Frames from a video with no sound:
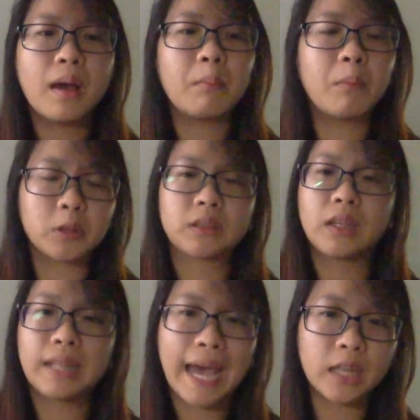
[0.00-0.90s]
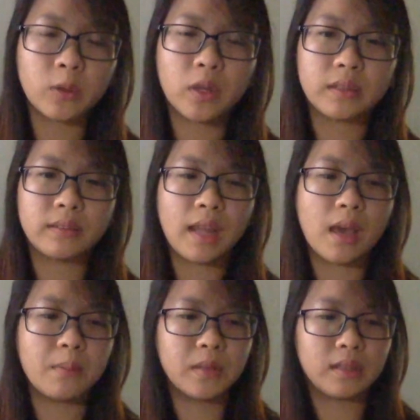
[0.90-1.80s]
một tới hai tuần
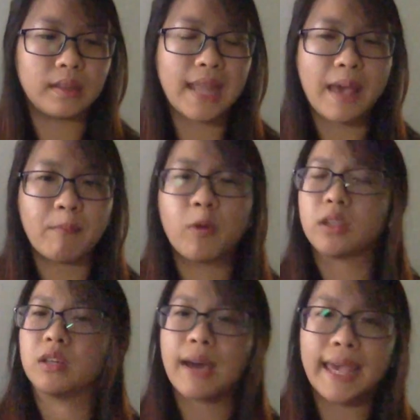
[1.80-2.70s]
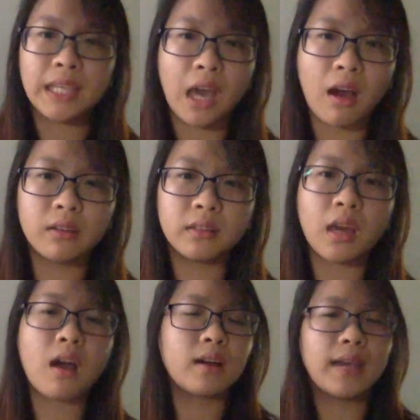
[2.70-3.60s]
để mình làm một dự án nhỏ
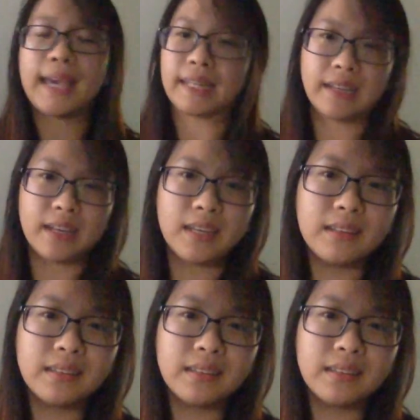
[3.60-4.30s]
cho cái ngành đấy